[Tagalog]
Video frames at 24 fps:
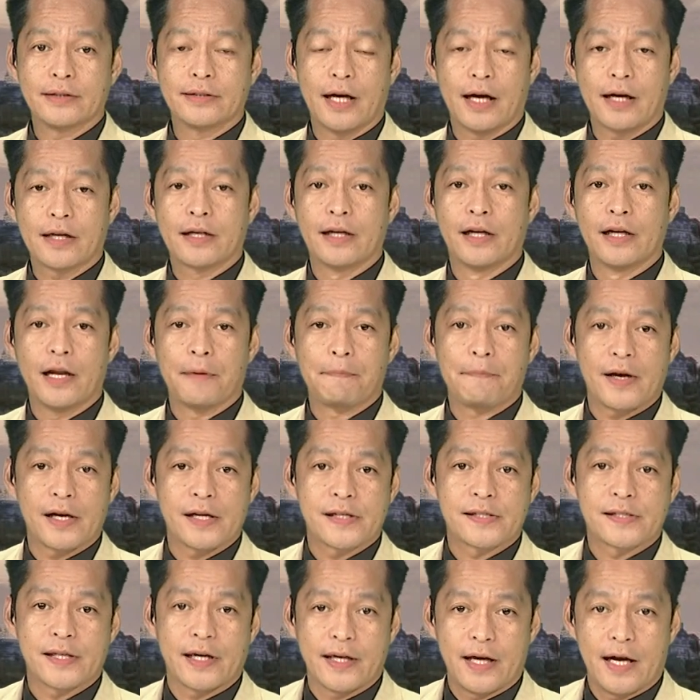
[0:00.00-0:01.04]
Dakkel
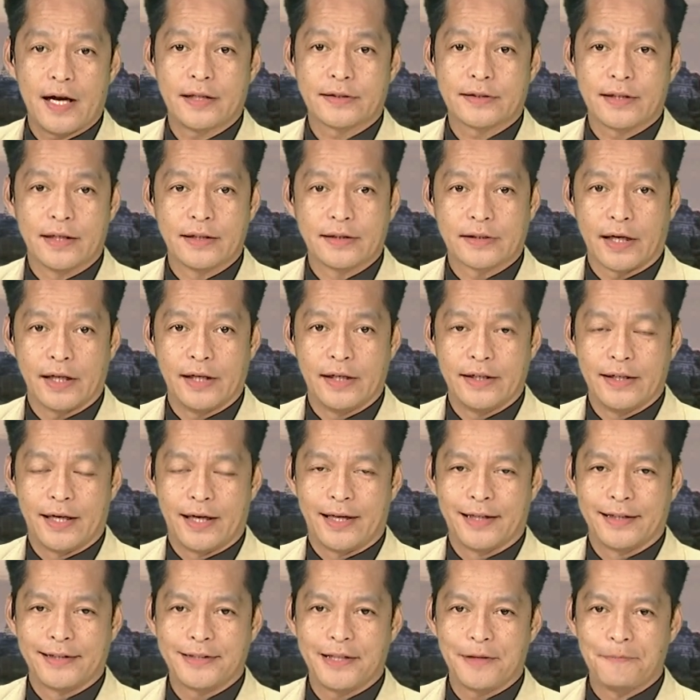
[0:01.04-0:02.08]
pagsayatan kay
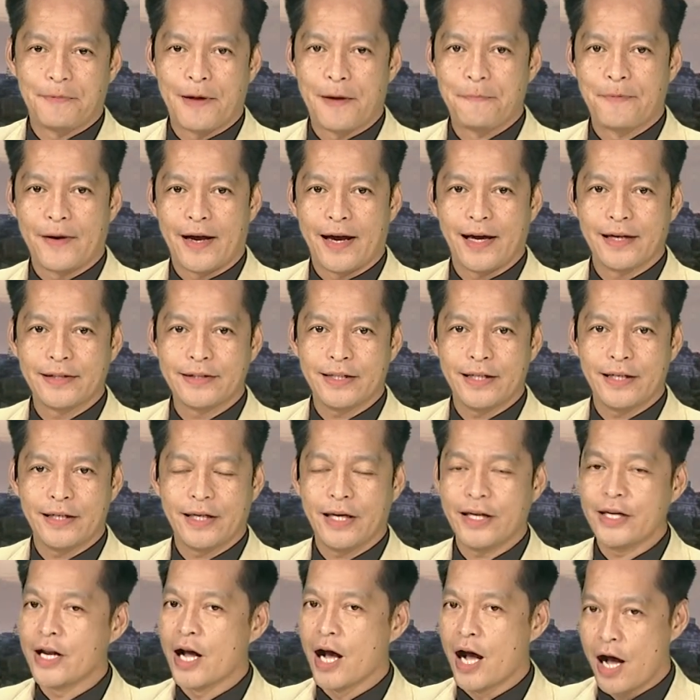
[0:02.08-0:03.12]
Lian ti papaay ti
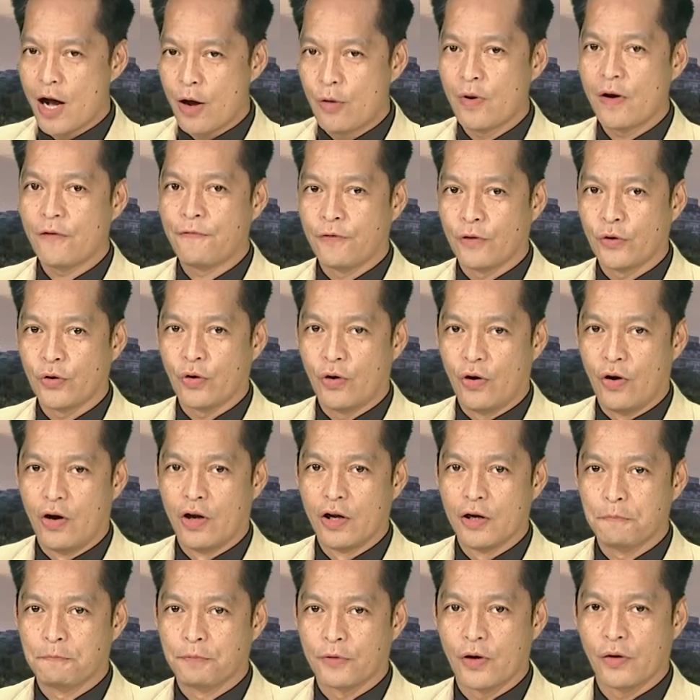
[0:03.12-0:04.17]
Ginhawa for
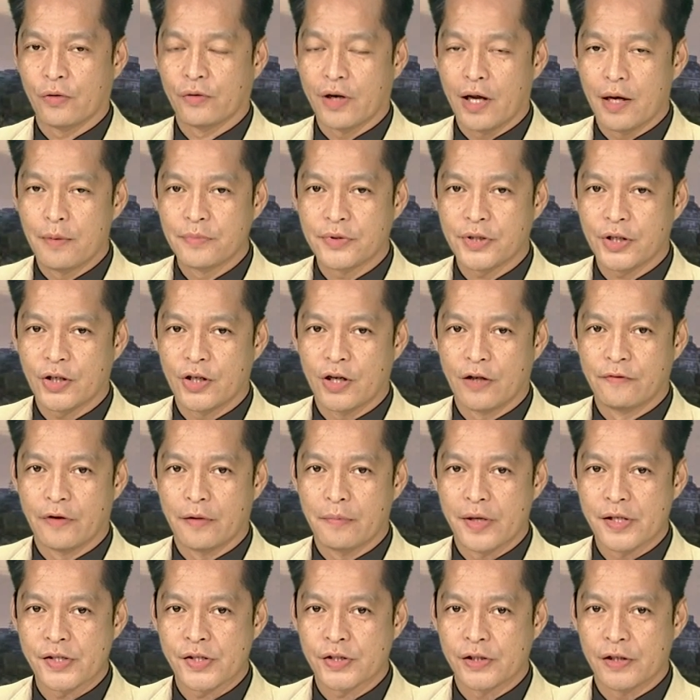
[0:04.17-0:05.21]
All program ti
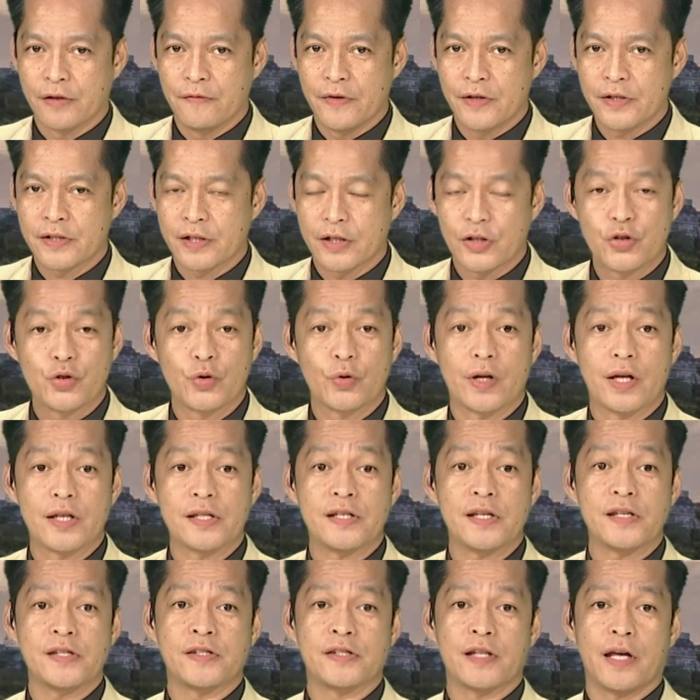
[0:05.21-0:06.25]
Government Service
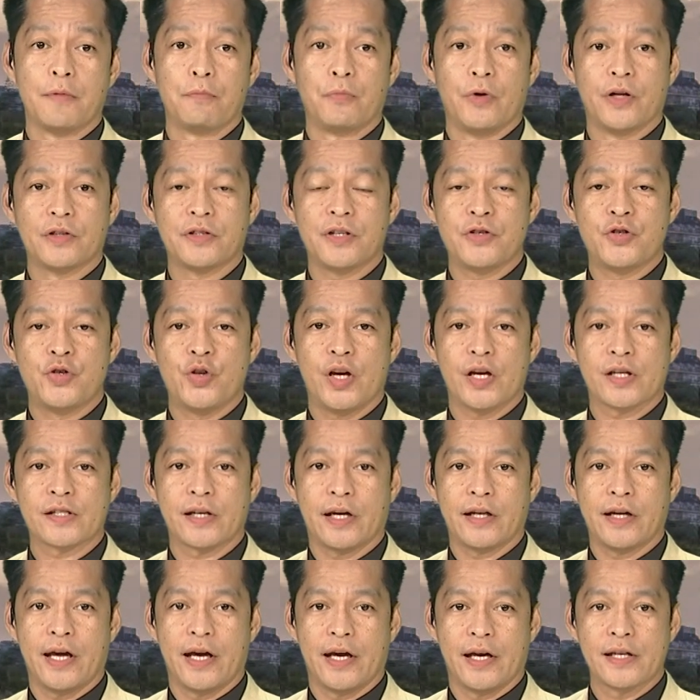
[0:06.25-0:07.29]
Insurance System wenno ti
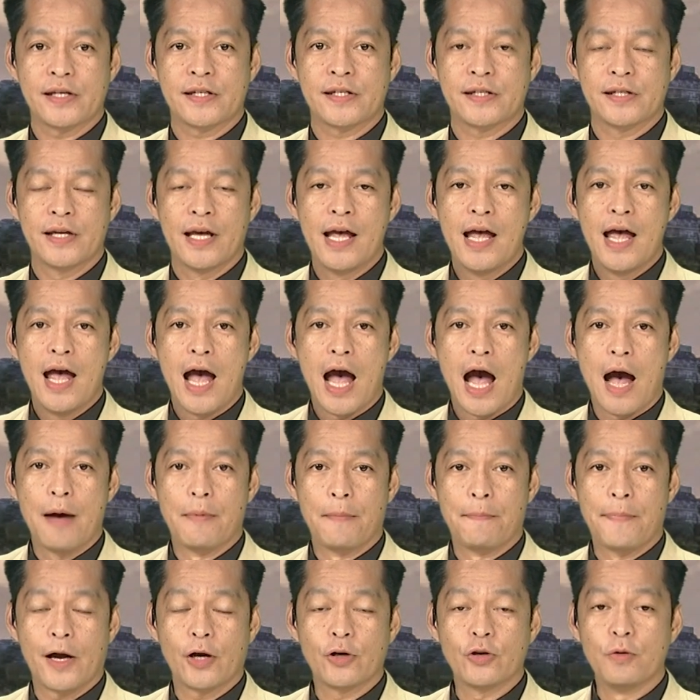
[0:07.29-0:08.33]
GSIS
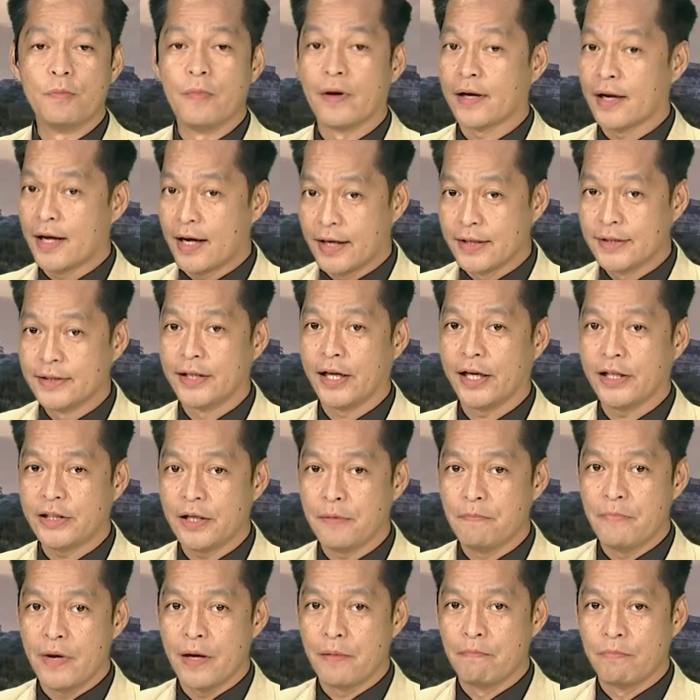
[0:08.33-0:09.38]
ang mapagnumaran
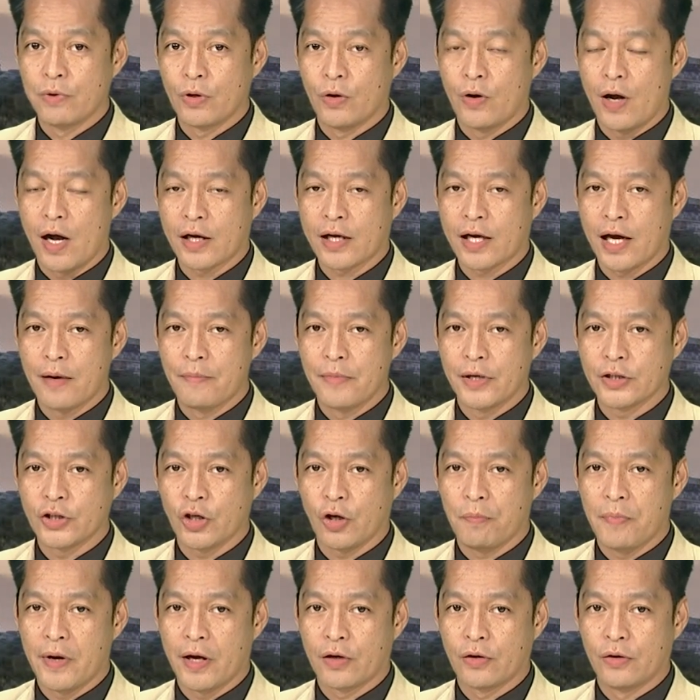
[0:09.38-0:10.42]
dagiti membro akamang
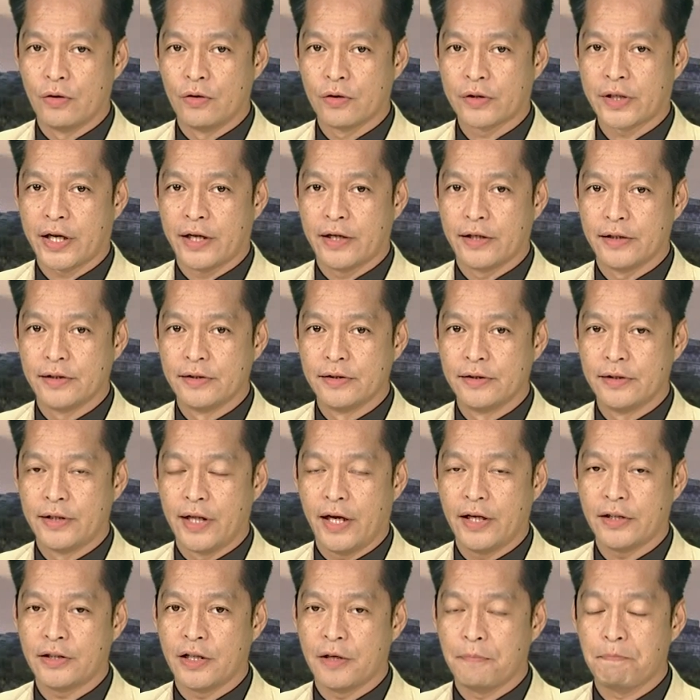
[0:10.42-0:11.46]
ti gobyerno ken
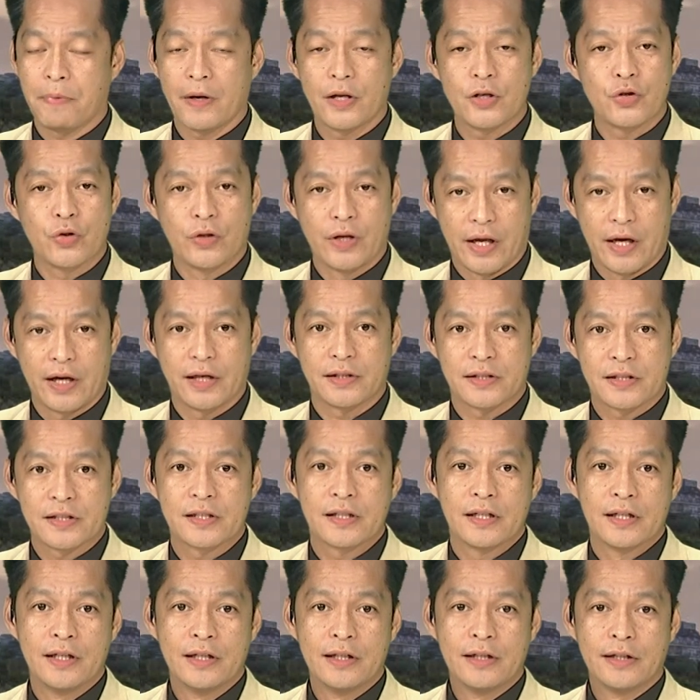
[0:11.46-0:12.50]
dagiti pensioners.
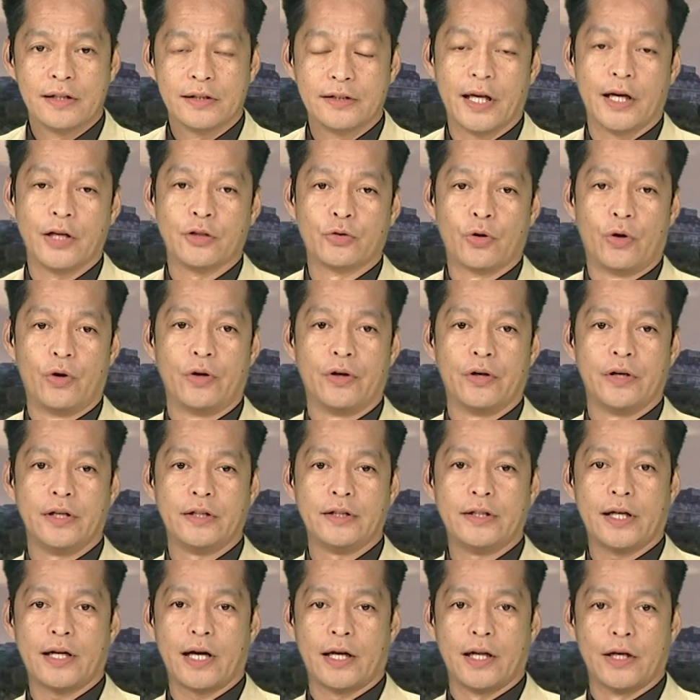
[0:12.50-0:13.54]

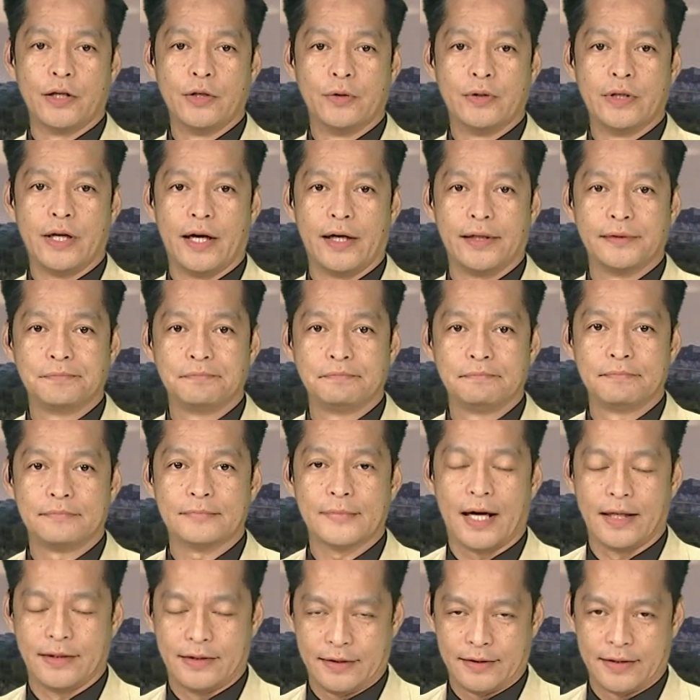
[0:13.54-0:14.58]
Daytoy ti kanayunan
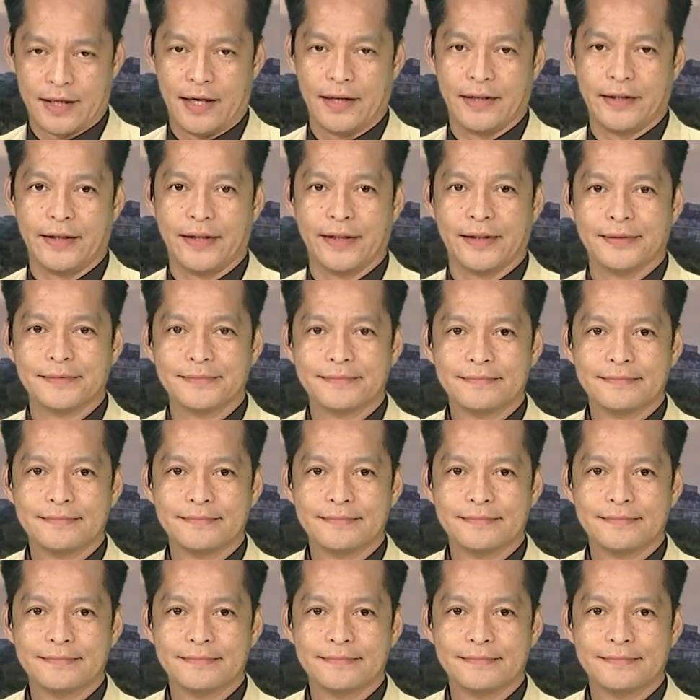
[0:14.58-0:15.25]
a detalye.